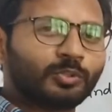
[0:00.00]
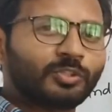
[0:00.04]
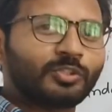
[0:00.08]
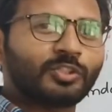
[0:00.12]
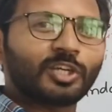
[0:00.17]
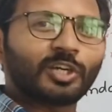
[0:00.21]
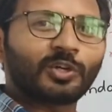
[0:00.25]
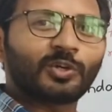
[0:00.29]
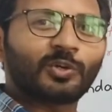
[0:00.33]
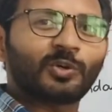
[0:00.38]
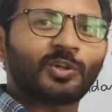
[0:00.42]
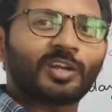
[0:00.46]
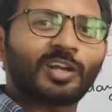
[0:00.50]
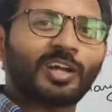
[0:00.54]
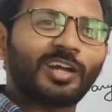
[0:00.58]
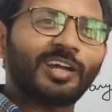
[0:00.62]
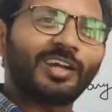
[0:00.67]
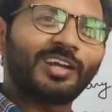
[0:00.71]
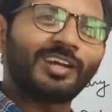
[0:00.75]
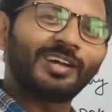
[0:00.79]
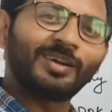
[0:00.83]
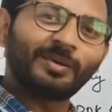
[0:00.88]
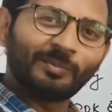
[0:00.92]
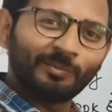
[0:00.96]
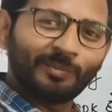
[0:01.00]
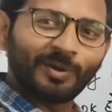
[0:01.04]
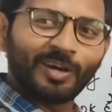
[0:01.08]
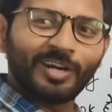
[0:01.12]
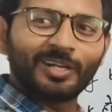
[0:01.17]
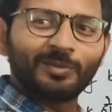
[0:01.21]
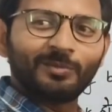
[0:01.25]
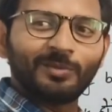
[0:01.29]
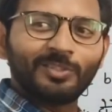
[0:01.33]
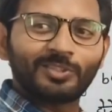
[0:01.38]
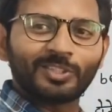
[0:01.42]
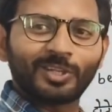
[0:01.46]
खुद चकोर है
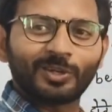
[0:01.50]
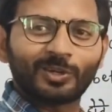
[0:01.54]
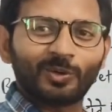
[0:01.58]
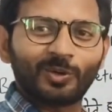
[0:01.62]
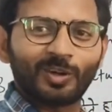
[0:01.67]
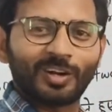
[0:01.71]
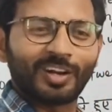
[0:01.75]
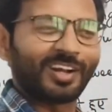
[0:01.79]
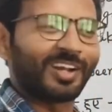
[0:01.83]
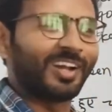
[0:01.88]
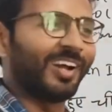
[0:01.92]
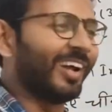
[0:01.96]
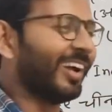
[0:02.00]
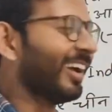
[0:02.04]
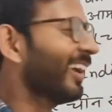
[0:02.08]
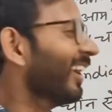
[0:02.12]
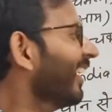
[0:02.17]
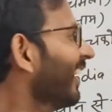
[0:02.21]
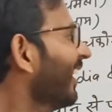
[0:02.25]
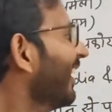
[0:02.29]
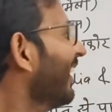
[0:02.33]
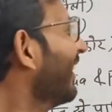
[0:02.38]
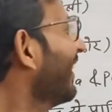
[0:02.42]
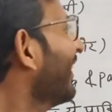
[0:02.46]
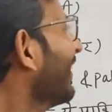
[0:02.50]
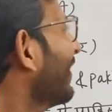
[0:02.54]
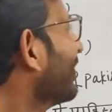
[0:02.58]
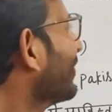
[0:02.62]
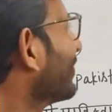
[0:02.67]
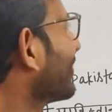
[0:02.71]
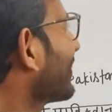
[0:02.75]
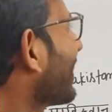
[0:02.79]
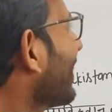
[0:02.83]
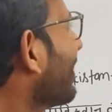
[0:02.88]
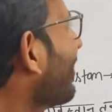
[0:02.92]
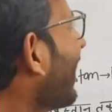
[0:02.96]
बर्ड भी चकोर रखा है
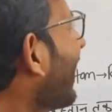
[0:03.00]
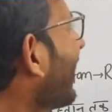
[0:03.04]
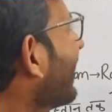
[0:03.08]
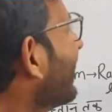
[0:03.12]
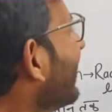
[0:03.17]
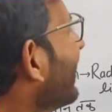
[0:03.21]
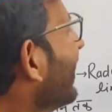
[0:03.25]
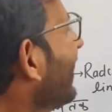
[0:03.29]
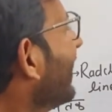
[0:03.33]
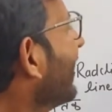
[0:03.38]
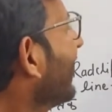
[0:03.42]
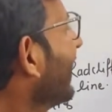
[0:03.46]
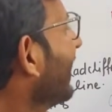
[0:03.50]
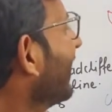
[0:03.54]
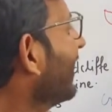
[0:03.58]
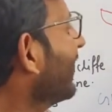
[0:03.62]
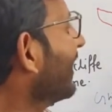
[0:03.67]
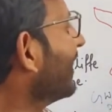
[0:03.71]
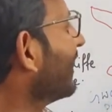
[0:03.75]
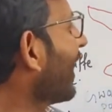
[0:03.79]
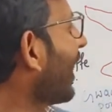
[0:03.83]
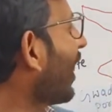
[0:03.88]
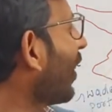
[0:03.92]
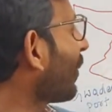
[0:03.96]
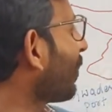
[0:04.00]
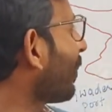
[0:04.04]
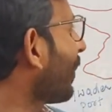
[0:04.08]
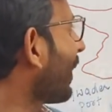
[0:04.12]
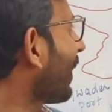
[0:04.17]
उसके बाद इंडिया और